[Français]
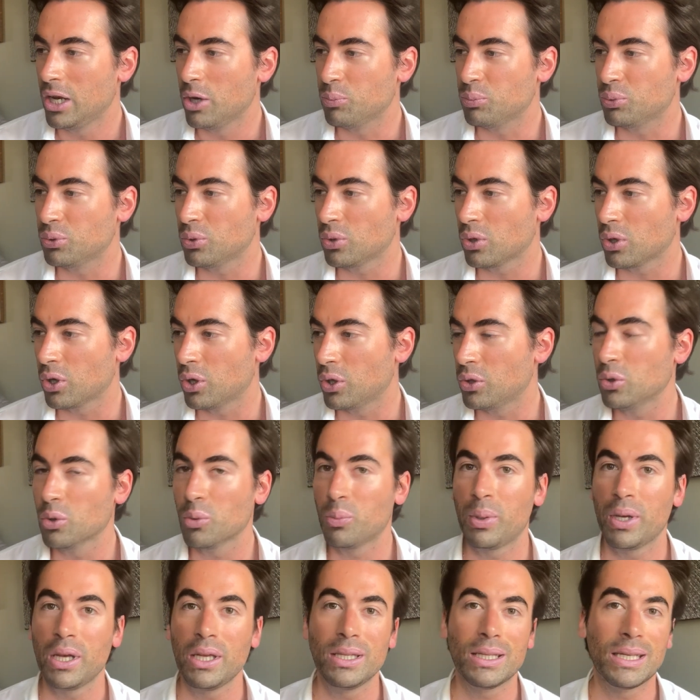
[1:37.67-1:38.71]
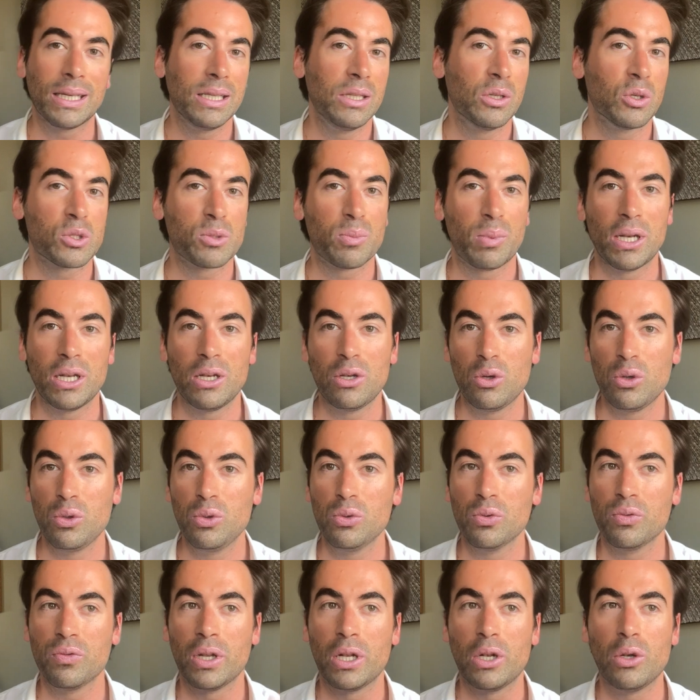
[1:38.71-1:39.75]
pour euh, non pas une guidance pleine lune,
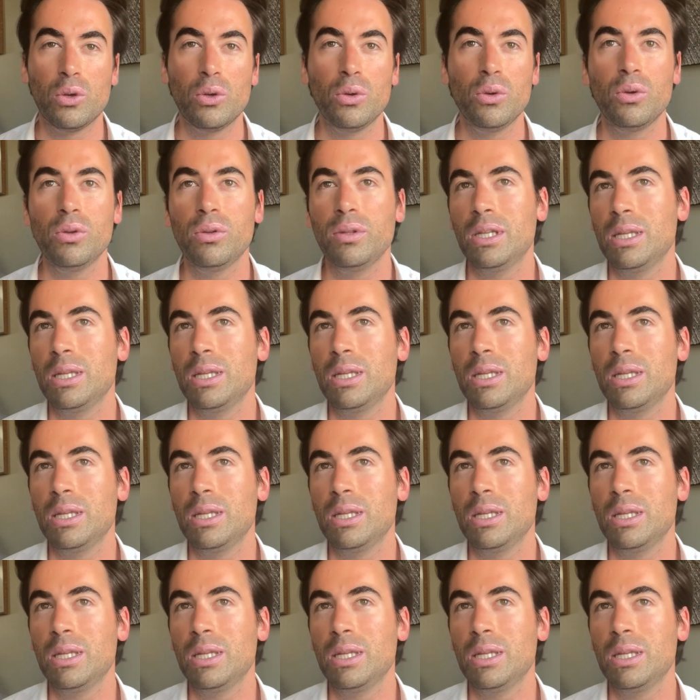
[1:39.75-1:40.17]
nouvelle lune,